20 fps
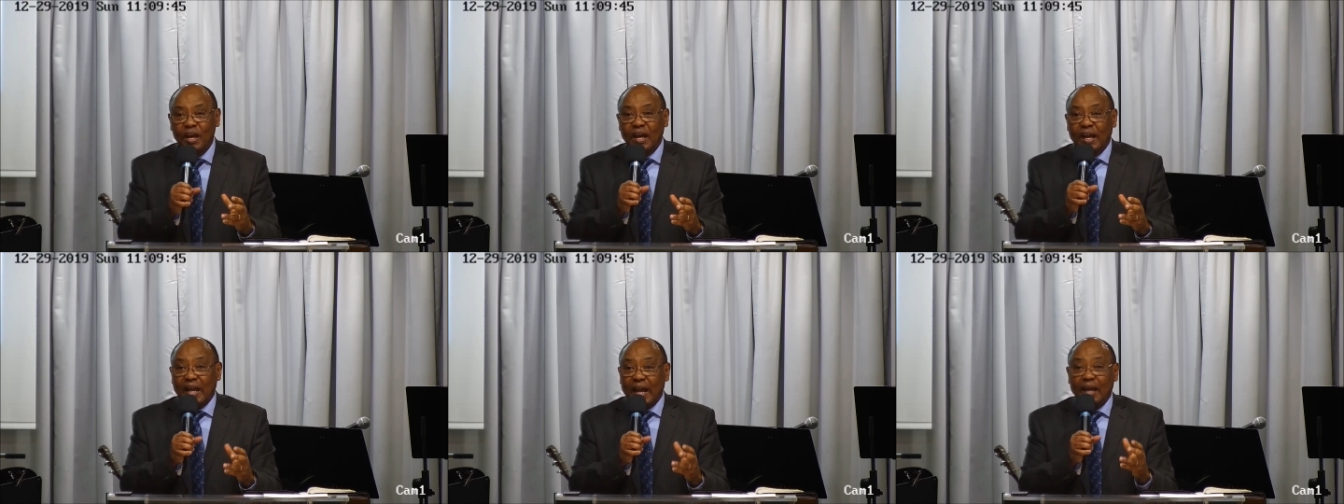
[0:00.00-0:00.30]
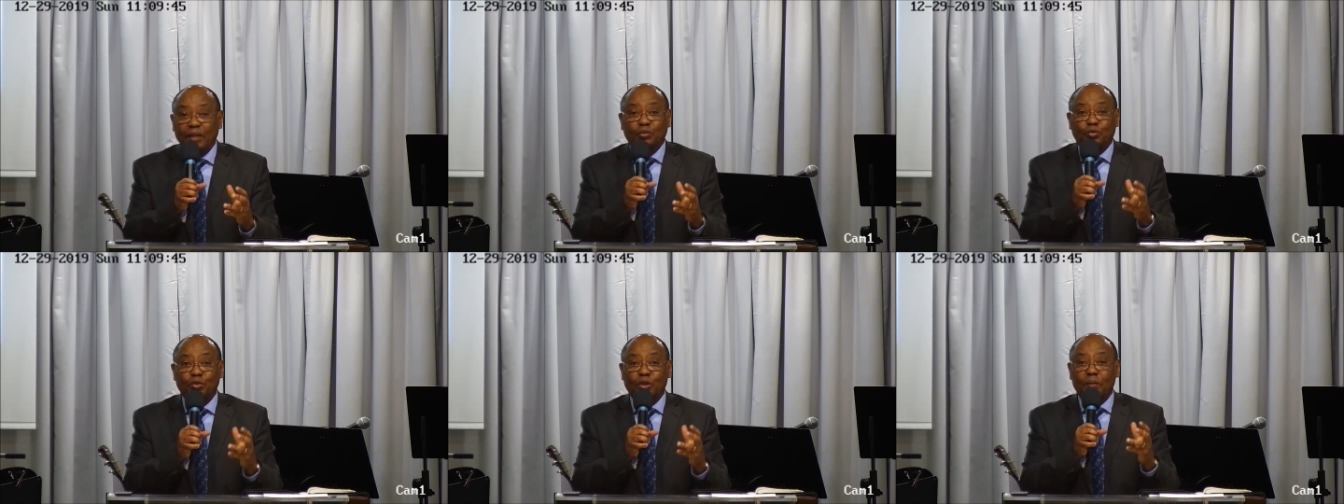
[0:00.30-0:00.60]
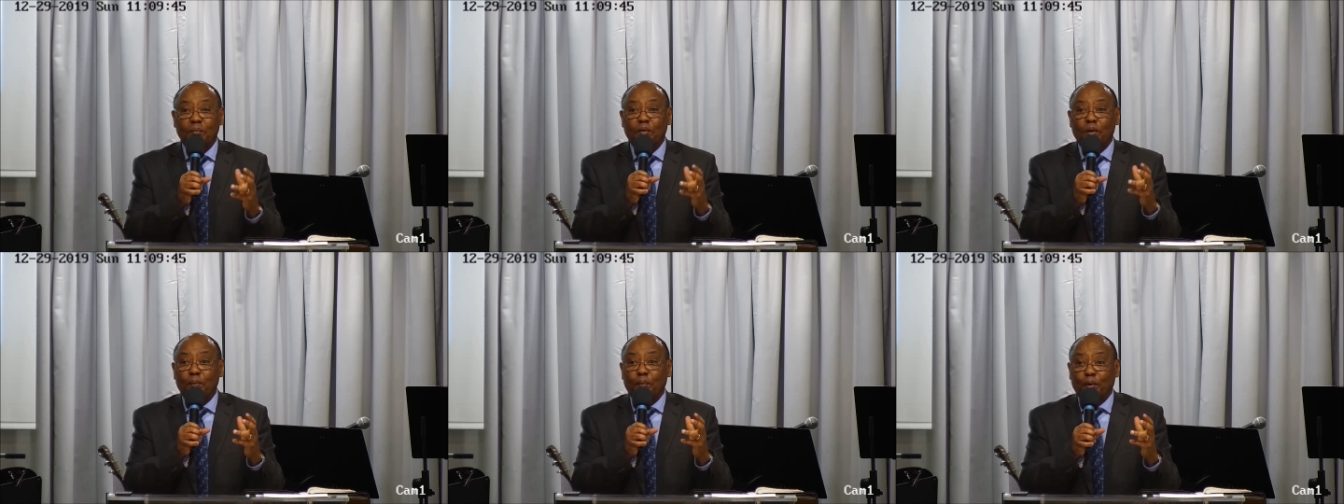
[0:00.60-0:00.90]
car tu es
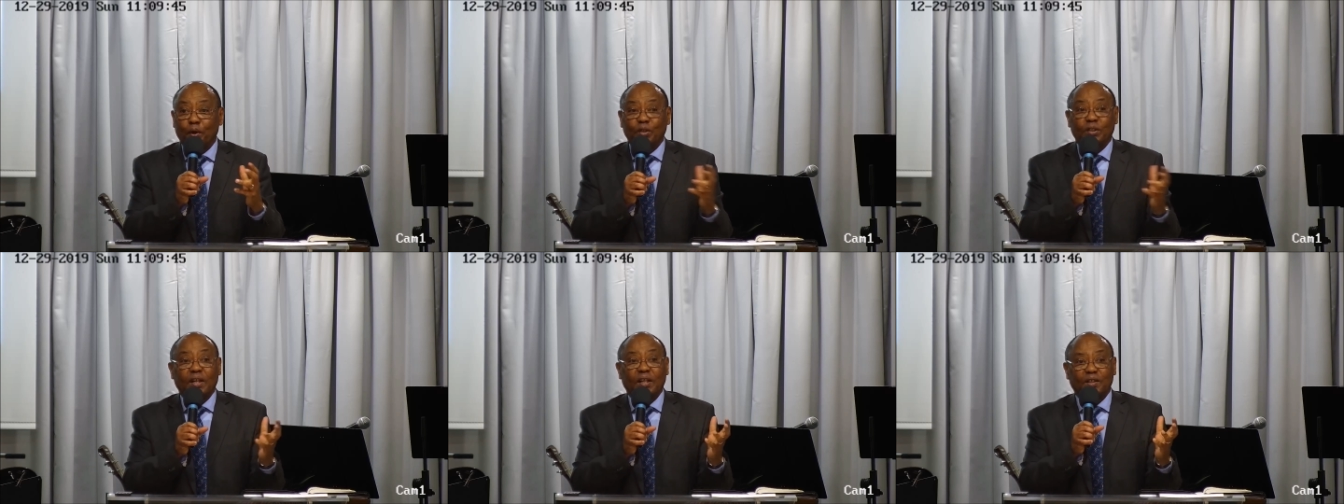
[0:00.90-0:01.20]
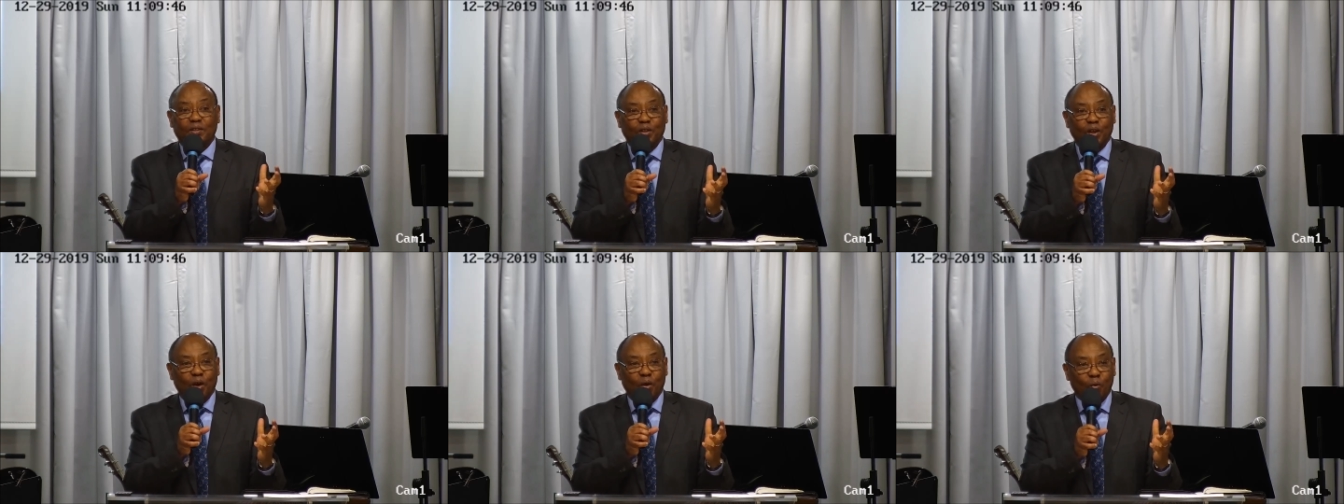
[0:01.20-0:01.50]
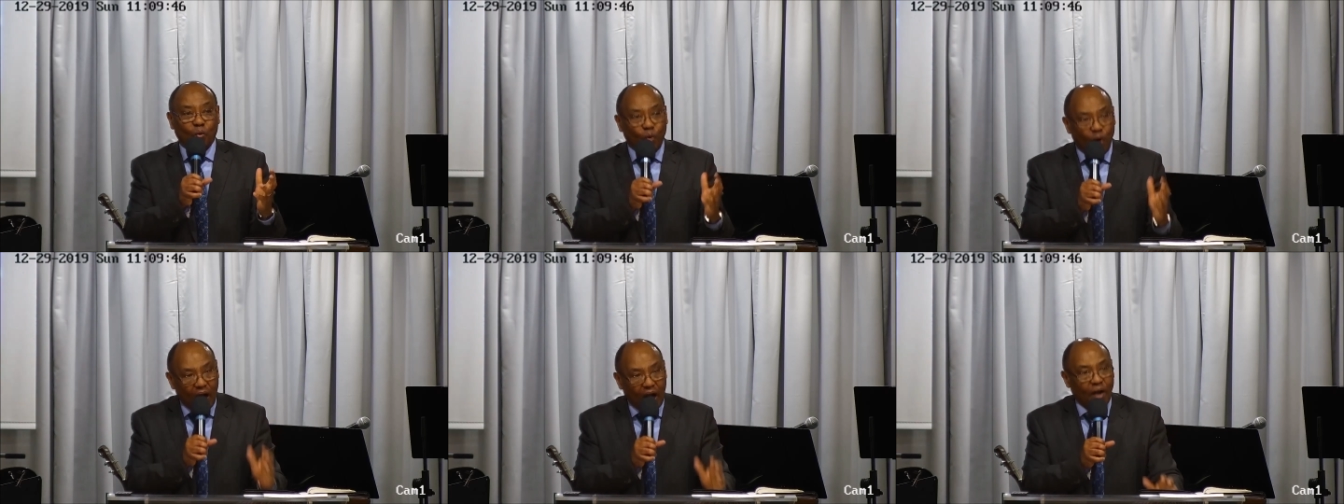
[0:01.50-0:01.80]
mon protecteur.
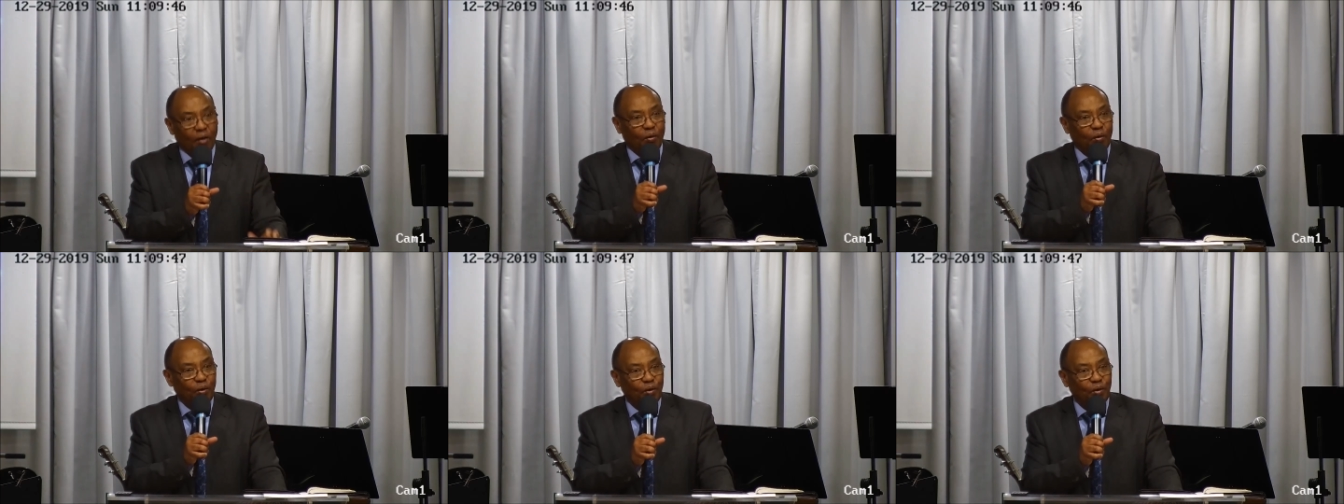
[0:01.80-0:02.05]
Waouh!